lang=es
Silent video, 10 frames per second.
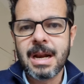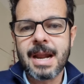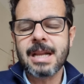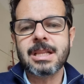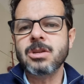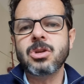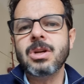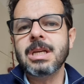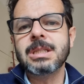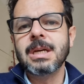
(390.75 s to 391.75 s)
Las
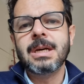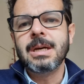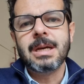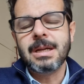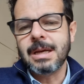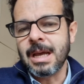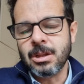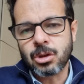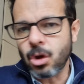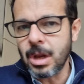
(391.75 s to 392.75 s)
retenciones,
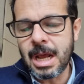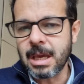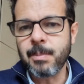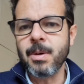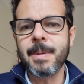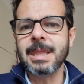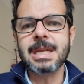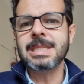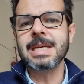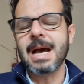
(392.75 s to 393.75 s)
en todo el equipo de
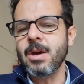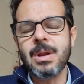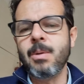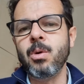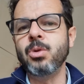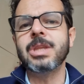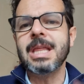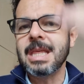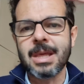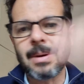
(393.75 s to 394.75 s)
Patricia hay una voluntad de